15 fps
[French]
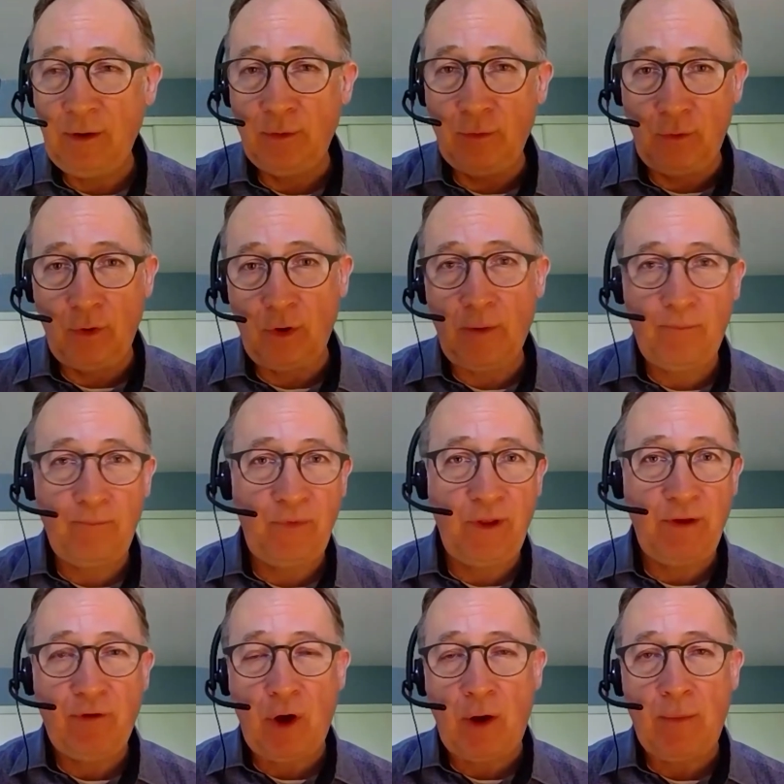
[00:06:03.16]
d'Europe
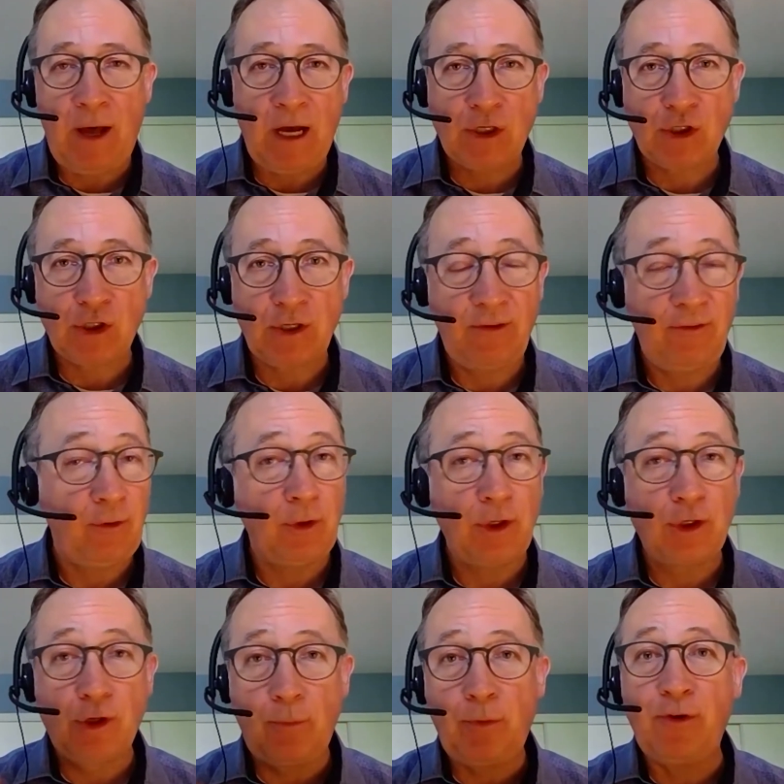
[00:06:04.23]
des fromages qui sont
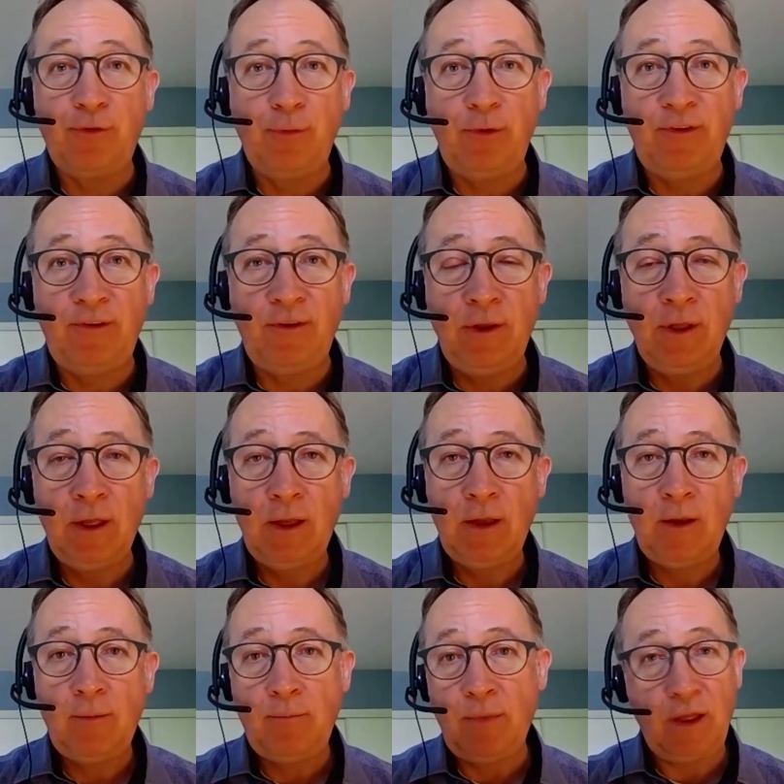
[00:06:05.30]
déjà produits ici,
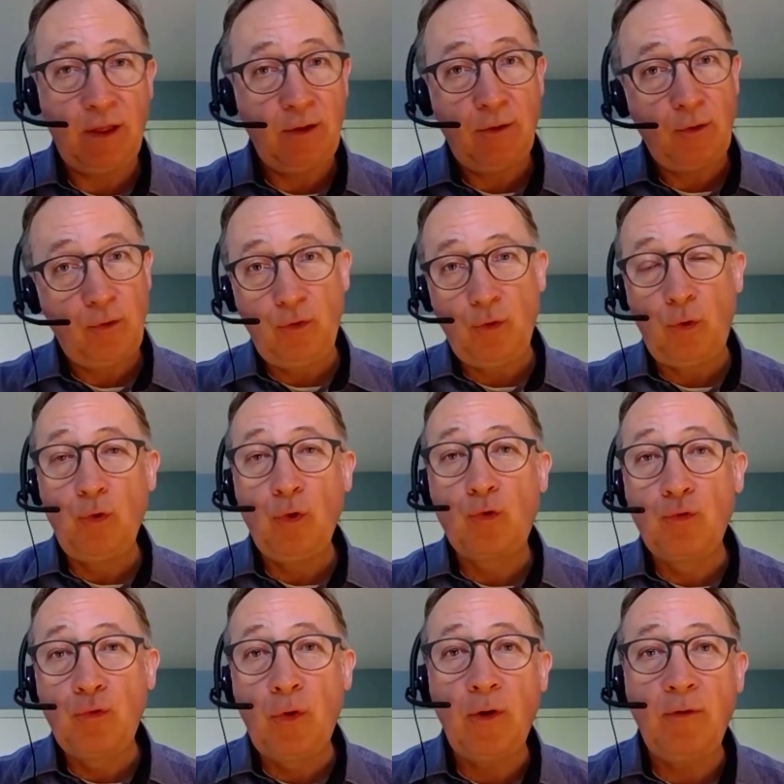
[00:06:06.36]
mais dont le
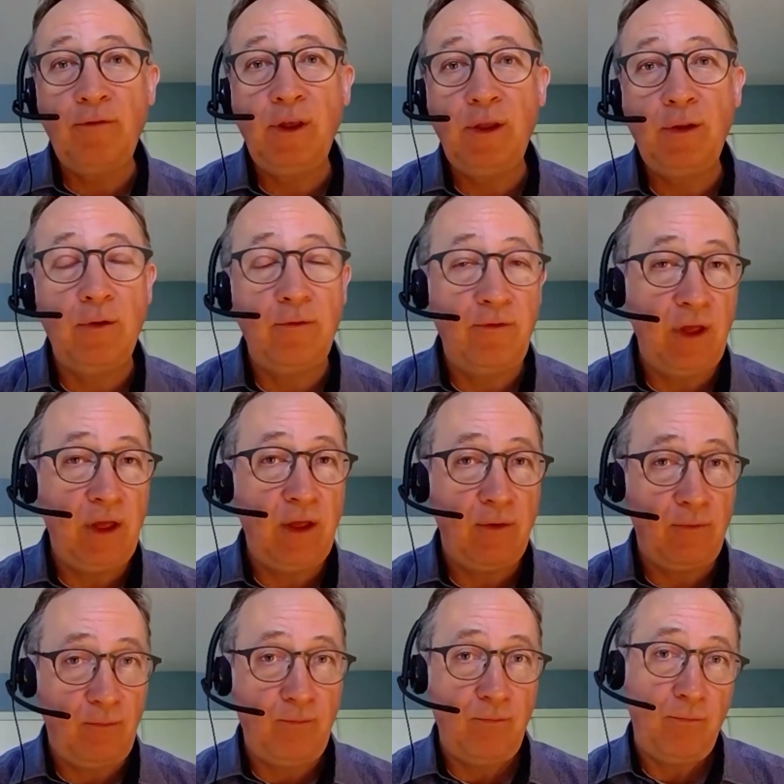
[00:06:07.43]
coût de revient devient
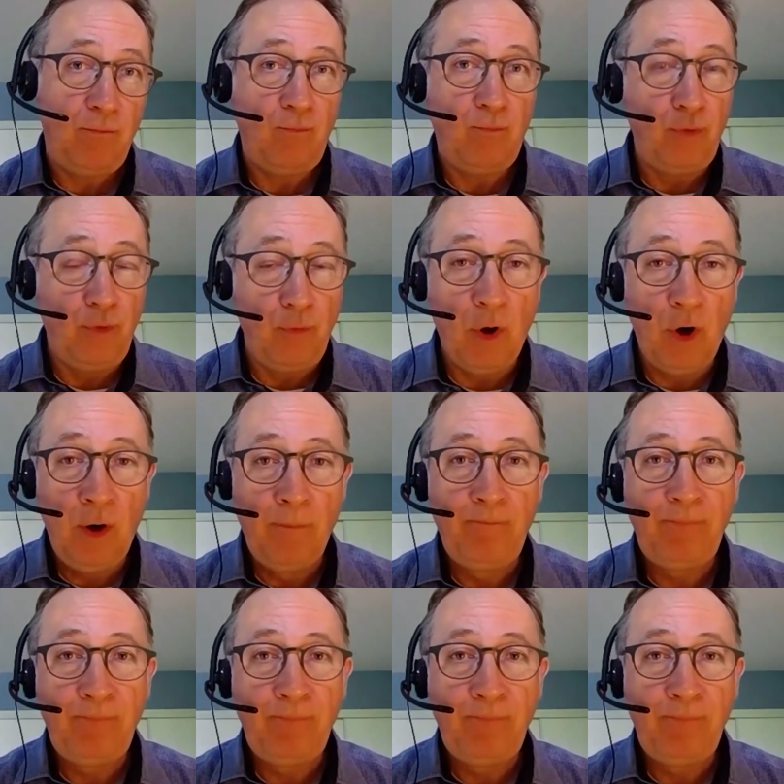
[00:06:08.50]
plus bas,